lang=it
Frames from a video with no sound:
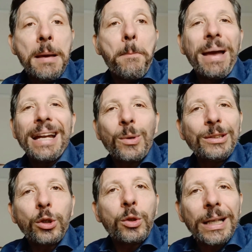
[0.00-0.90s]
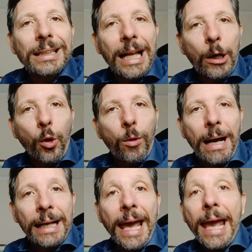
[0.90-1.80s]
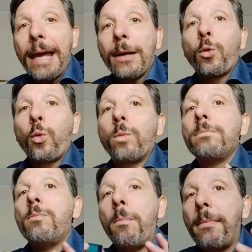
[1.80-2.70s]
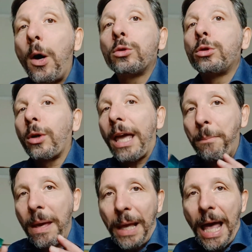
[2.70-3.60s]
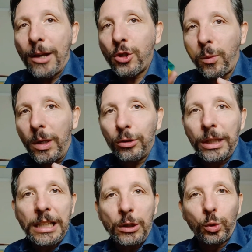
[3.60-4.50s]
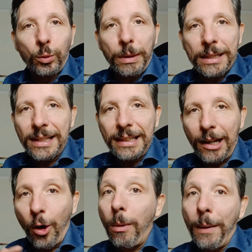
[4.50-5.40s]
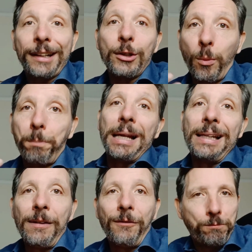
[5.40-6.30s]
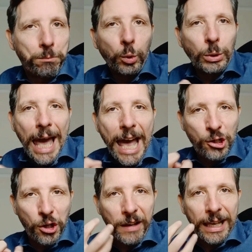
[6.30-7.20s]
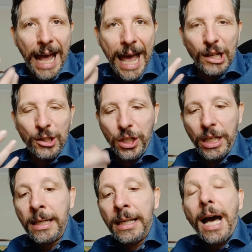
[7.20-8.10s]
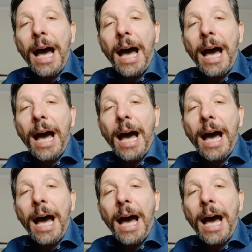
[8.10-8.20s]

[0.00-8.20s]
Per quanto riguarda la Roma, che è un mondo che a me piace, quello degli youtubers della Roma, perché sono belli pugnaci, veraci.